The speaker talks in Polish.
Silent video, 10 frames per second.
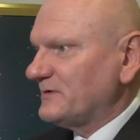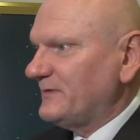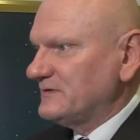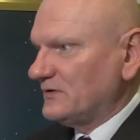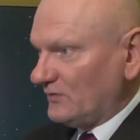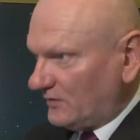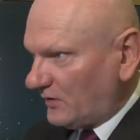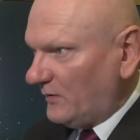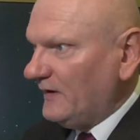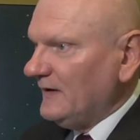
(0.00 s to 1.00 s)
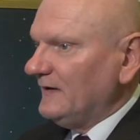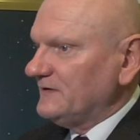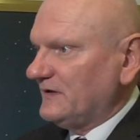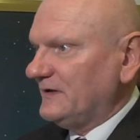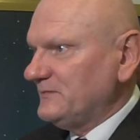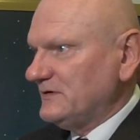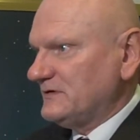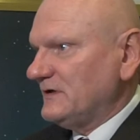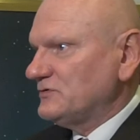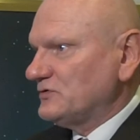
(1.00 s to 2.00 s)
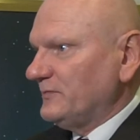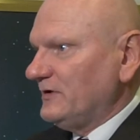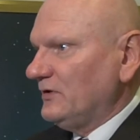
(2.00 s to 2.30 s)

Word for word: że będzie to około 70 milionów